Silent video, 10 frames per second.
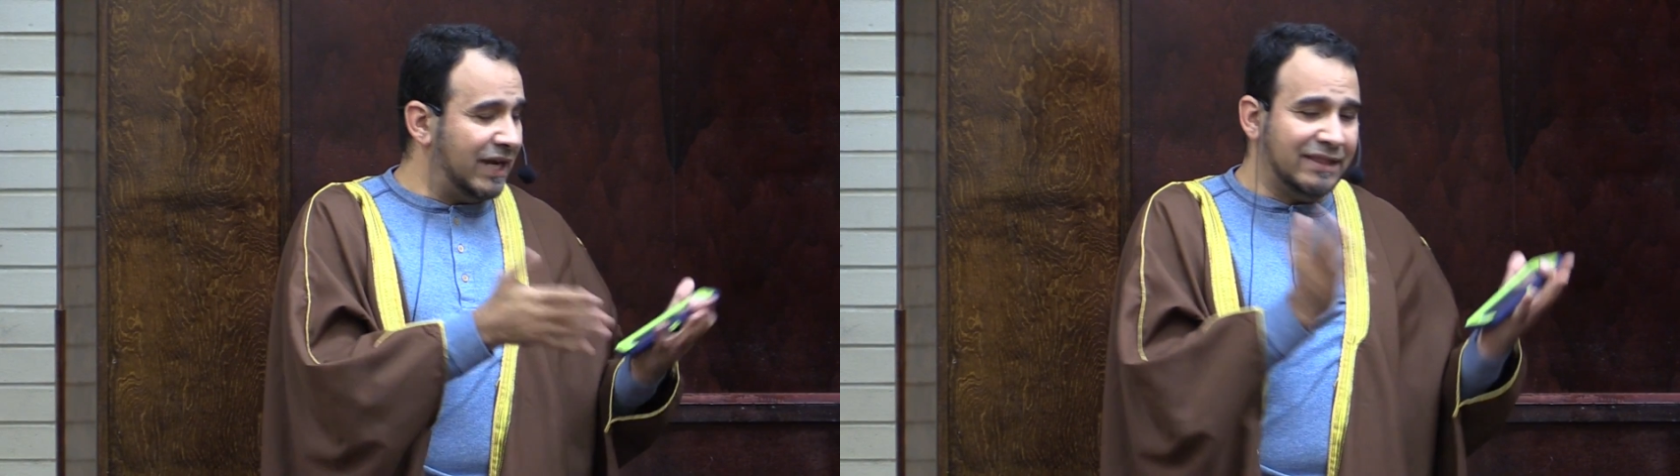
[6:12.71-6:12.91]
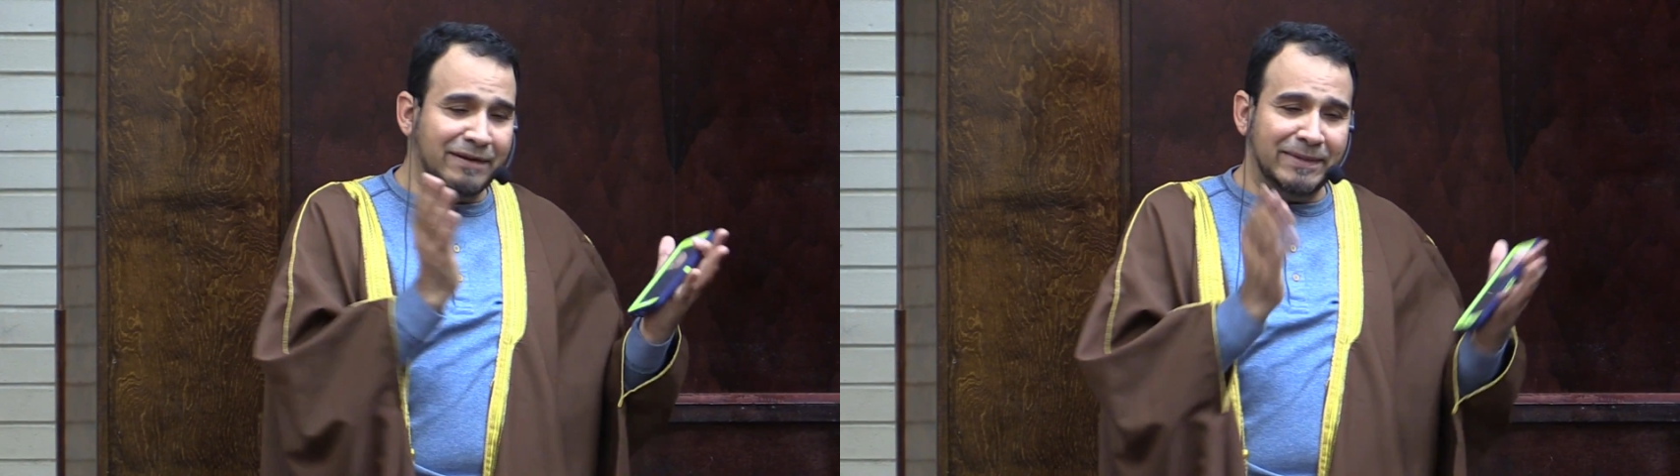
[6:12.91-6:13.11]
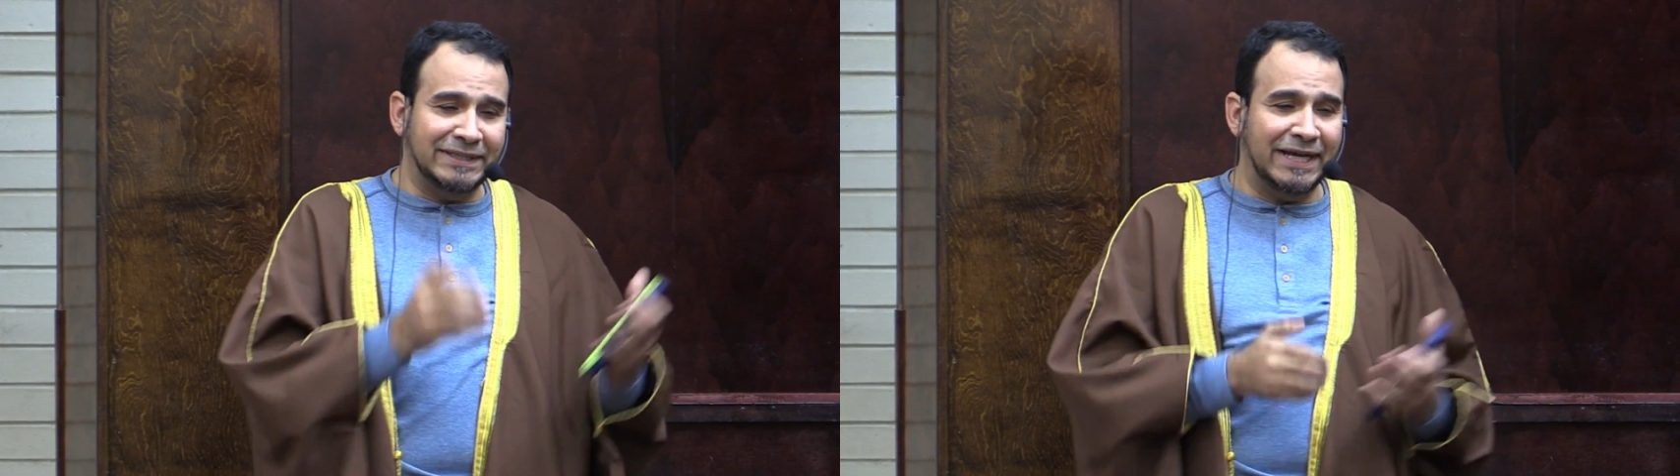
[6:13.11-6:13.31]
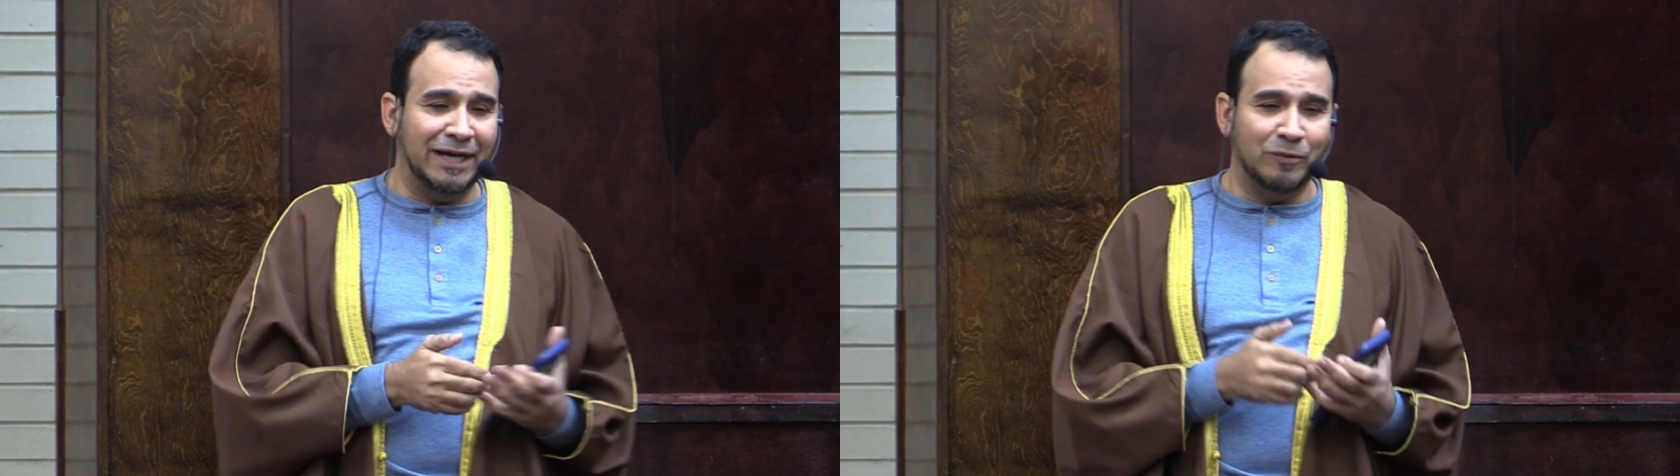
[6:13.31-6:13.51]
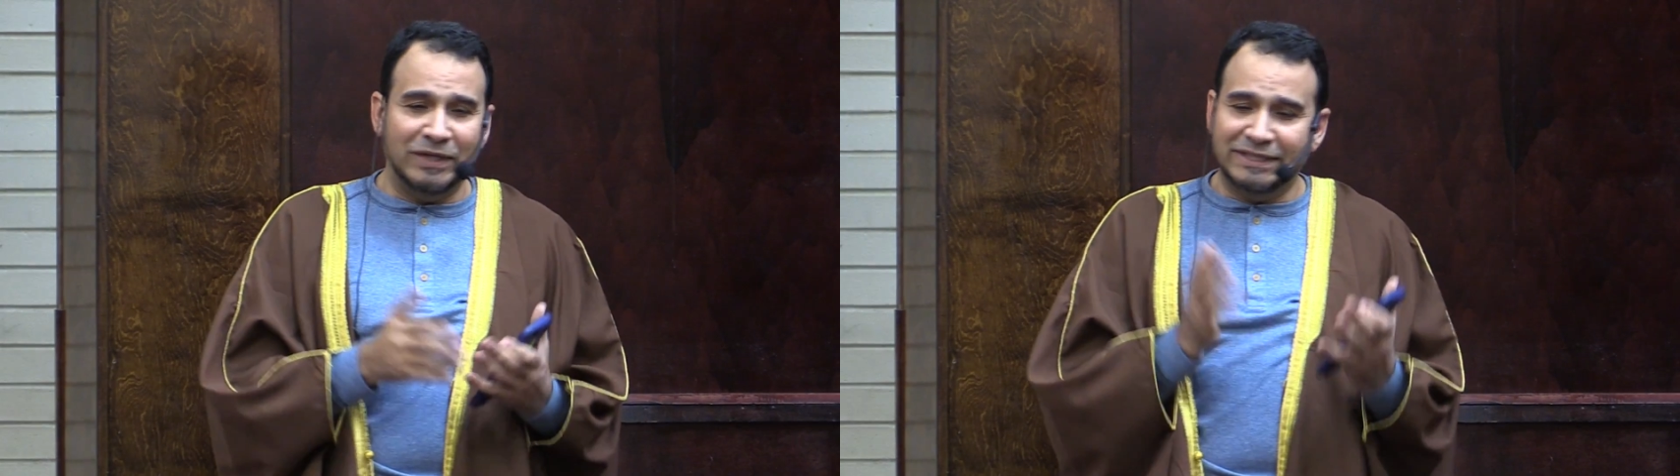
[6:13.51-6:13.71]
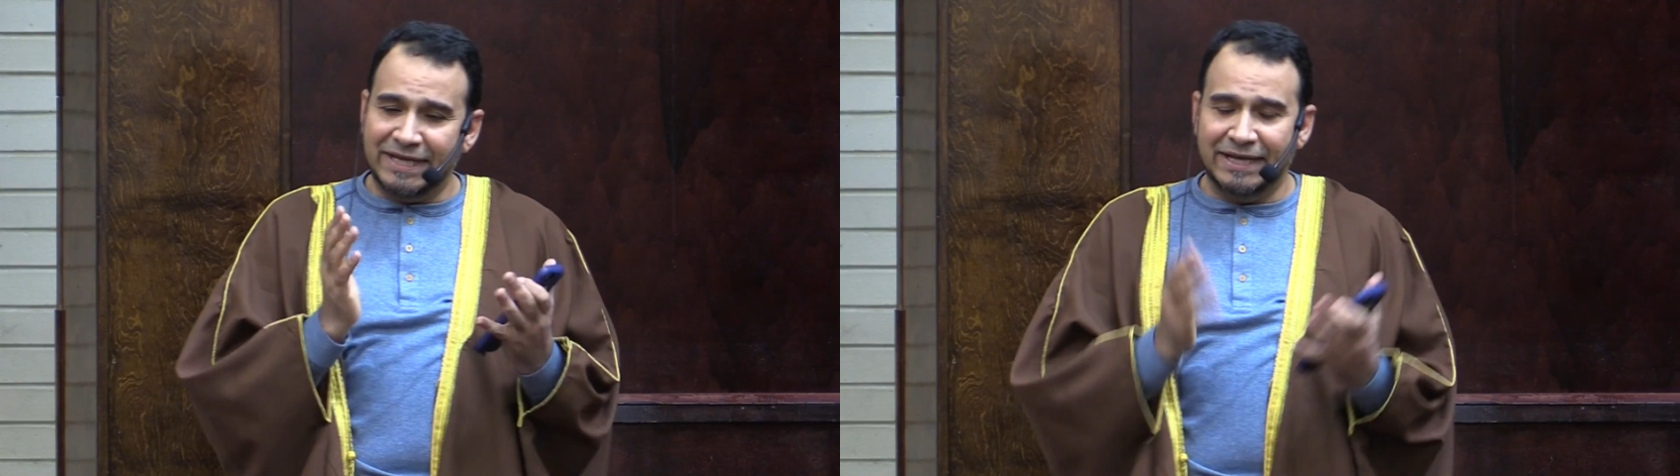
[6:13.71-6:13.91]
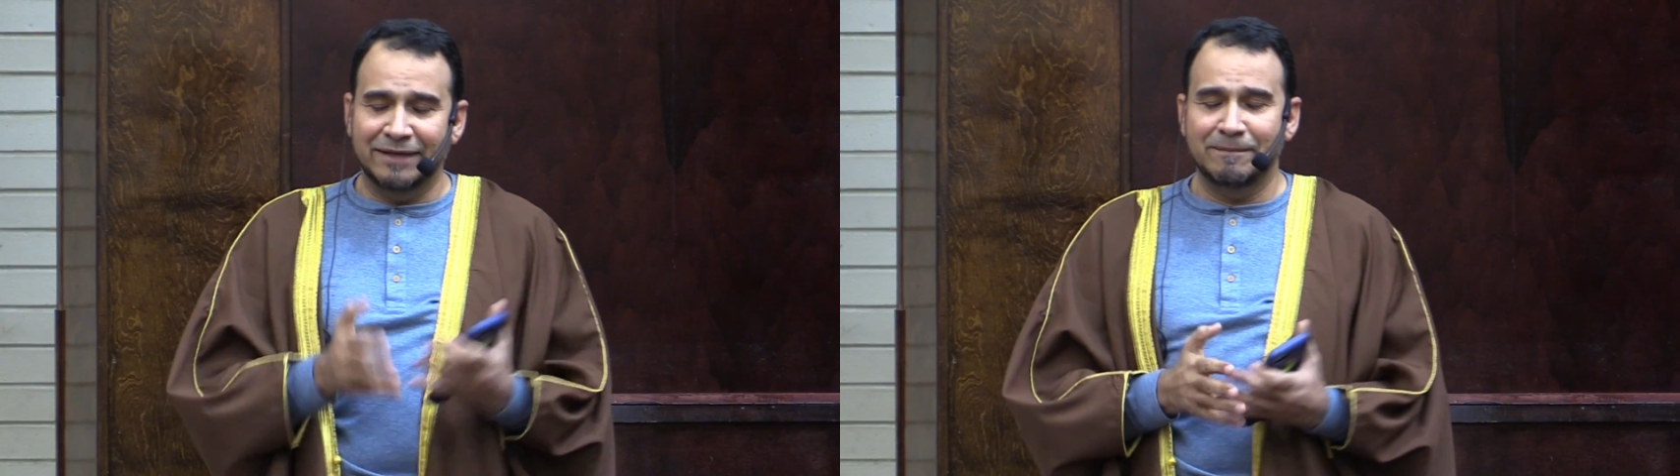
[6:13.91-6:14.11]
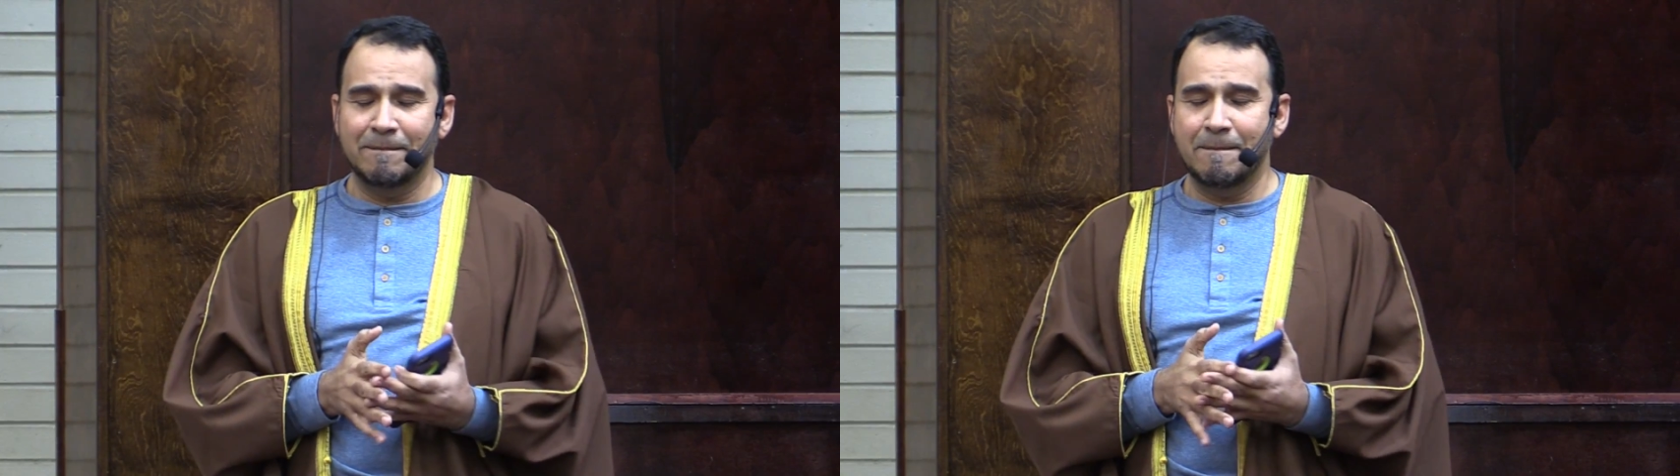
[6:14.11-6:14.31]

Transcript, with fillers: هذا متاع وانتهى